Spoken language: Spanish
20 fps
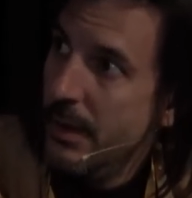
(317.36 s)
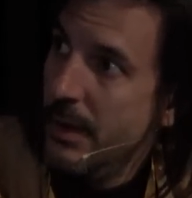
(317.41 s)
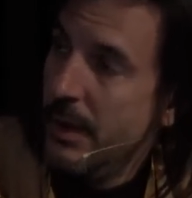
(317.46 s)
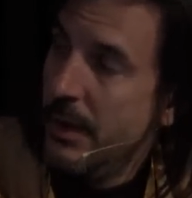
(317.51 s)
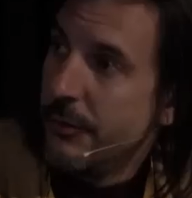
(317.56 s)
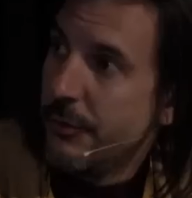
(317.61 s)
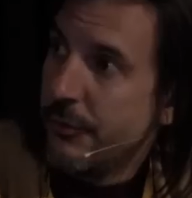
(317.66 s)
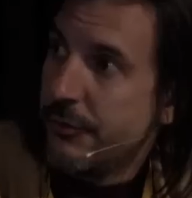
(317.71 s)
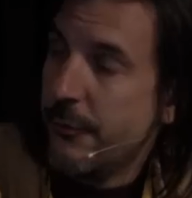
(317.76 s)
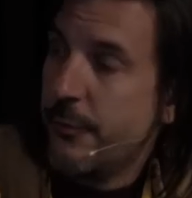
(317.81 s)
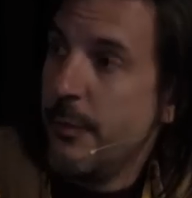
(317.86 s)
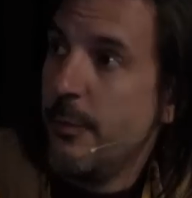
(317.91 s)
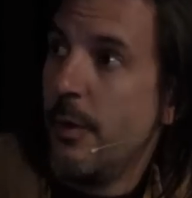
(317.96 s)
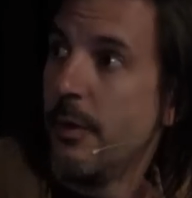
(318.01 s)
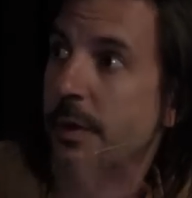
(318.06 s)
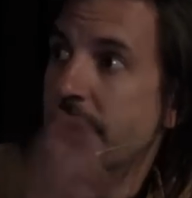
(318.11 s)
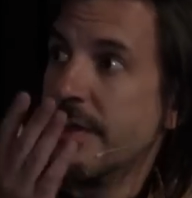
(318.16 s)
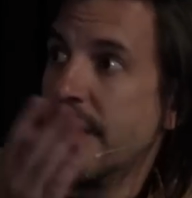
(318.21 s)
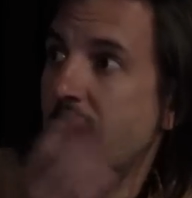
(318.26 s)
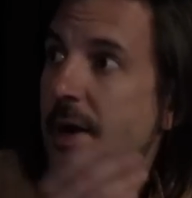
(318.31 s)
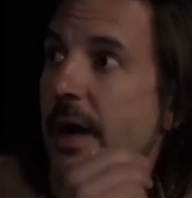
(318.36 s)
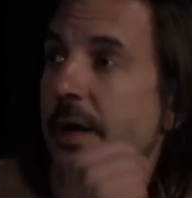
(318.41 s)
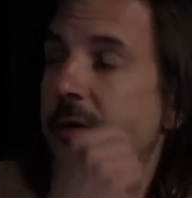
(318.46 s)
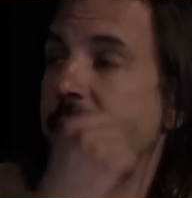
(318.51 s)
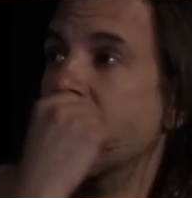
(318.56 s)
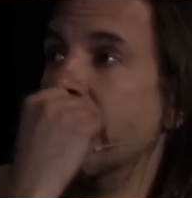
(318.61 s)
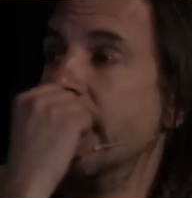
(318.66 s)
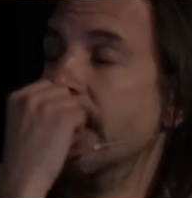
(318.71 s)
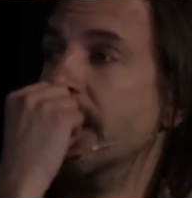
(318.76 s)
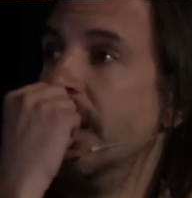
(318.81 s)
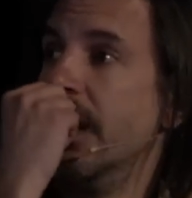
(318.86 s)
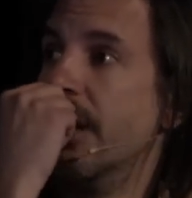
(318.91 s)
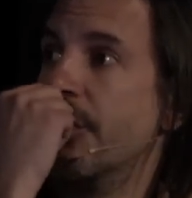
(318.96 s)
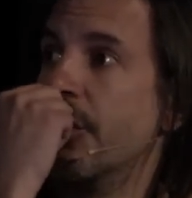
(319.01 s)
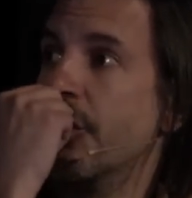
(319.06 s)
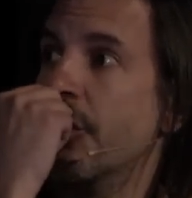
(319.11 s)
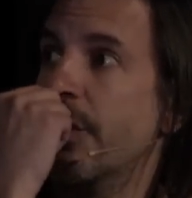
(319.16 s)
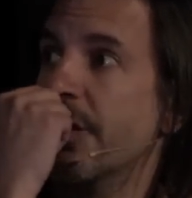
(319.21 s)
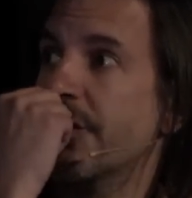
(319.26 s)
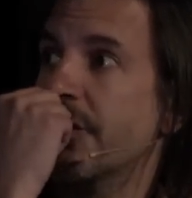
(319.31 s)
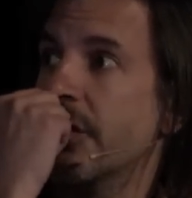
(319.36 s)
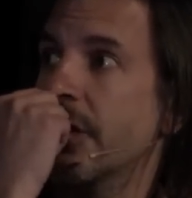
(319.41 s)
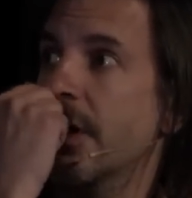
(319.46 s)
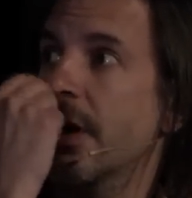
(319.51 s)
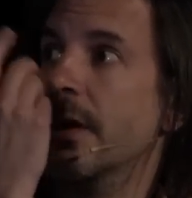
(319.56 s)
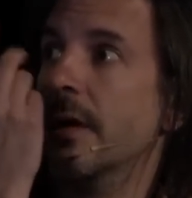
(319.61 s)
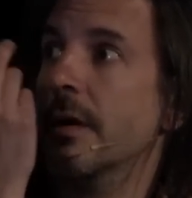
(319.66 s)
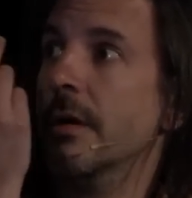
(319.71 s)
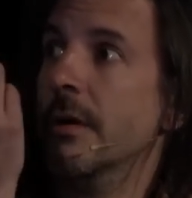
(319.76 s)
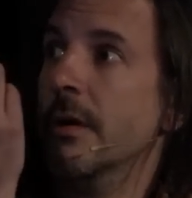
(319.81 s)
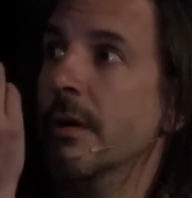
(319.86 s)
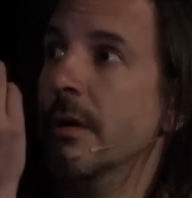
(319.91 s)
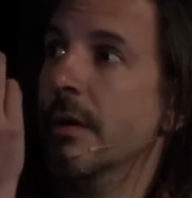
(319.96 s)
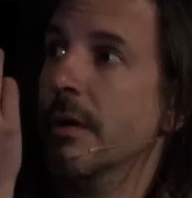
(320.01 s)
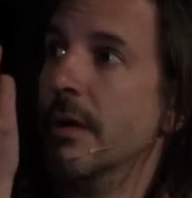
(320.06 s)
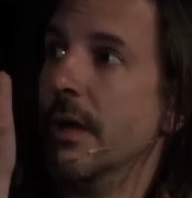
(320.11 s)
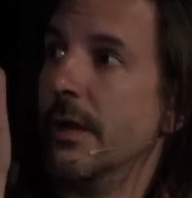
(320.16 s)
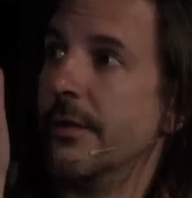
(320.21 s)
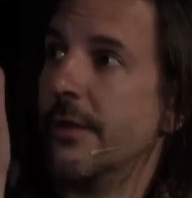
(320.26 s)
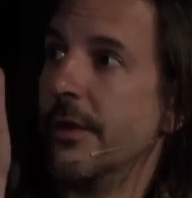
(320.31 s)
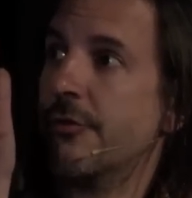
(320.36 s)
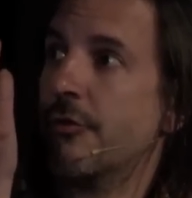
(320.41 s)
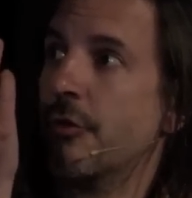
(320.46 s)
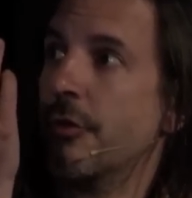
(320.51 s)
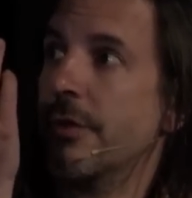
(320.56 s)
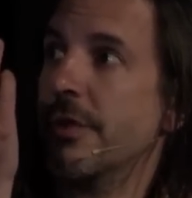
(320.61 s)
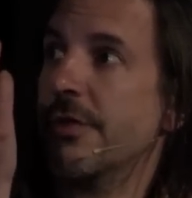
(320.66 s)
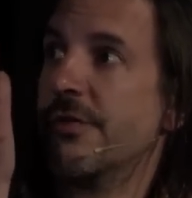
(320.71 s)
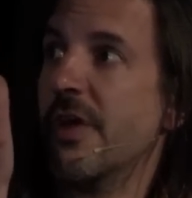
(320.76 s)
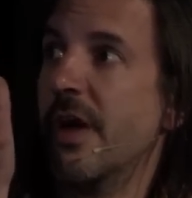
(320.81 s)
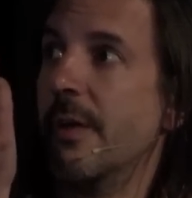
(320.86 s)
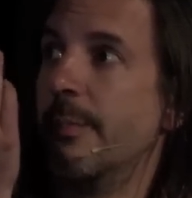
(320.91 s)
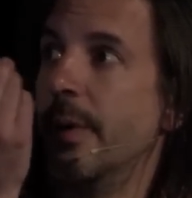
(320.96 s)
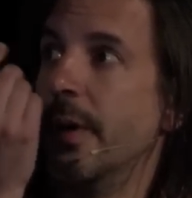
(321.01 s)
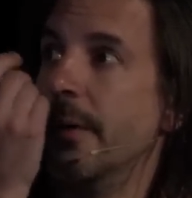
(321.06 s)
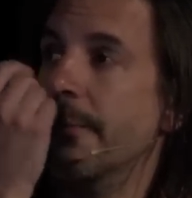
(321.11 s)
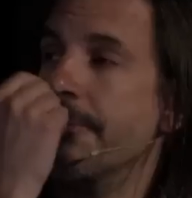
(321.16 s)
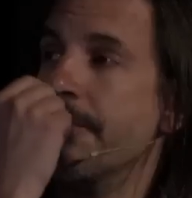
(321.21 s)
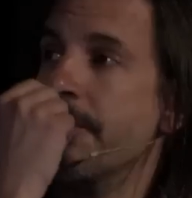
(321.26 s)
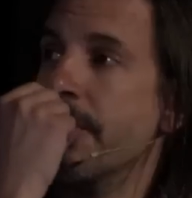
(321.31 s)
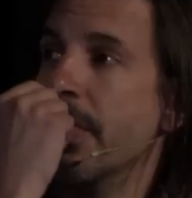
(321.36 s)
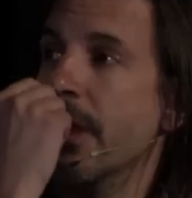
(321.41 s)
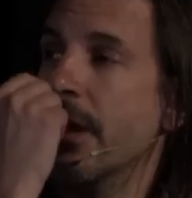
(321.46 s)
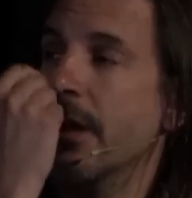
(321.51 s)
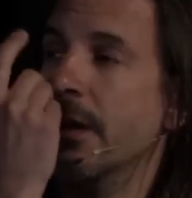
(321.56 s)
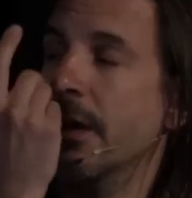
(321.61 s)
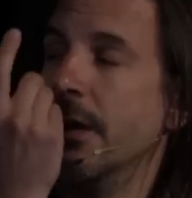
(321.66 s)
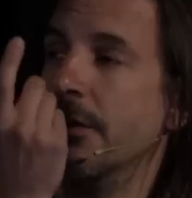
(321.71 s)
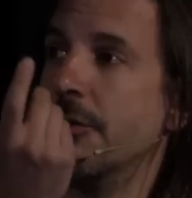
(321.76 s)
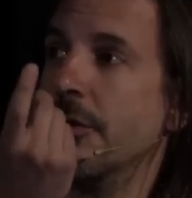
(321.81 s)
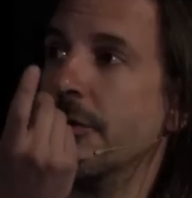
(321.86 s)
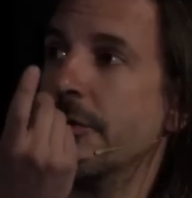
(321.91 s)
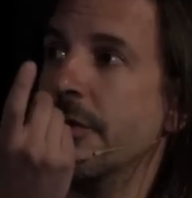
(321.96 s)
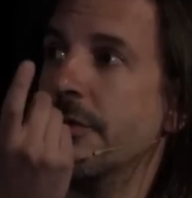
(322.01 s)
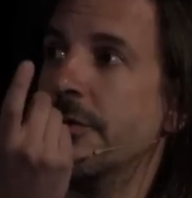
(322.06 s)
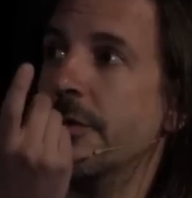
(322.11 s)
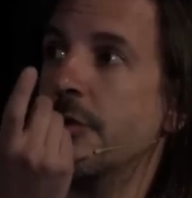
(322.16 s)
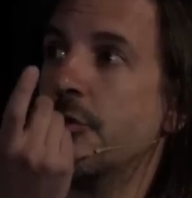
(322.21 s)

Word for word: Entonces fuimos a ver esta casa y la preocupación era, el techo es de chapa, entonces si